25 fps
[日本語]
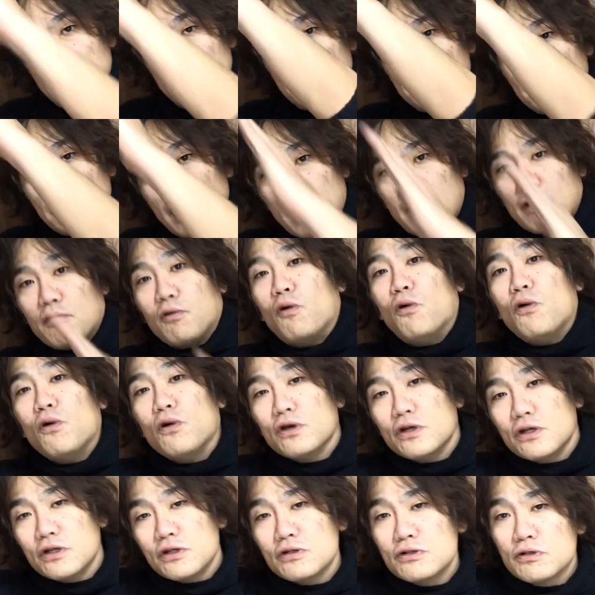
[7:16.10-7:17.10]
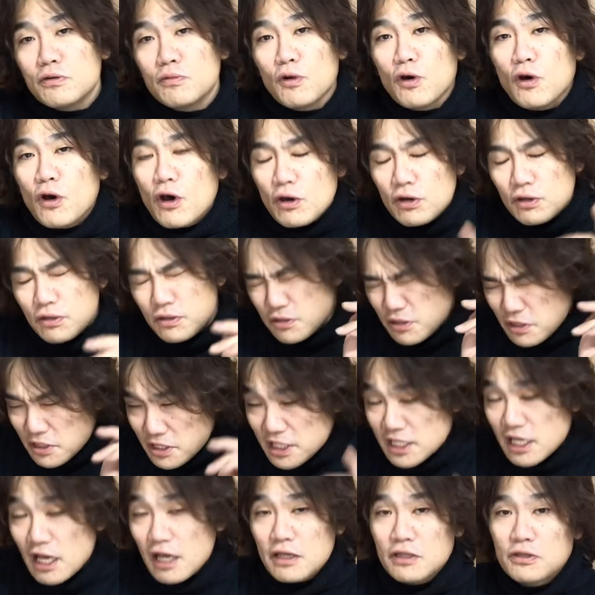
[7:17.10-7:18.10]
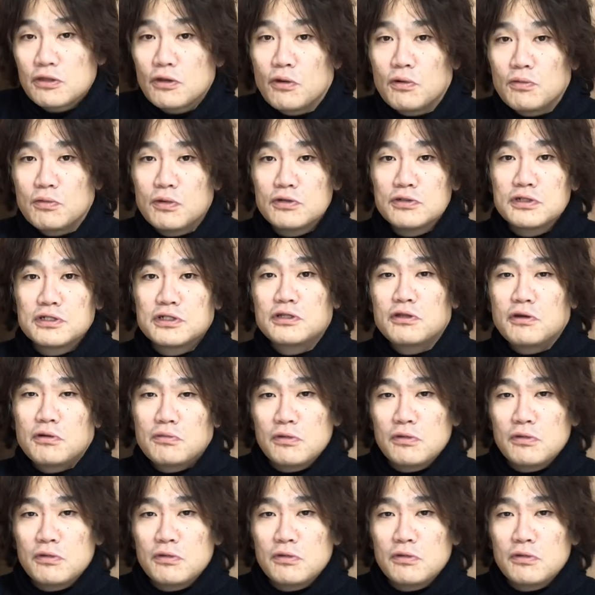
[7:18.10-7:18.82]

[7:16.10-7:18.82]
まあこういうのもうるさいと思う人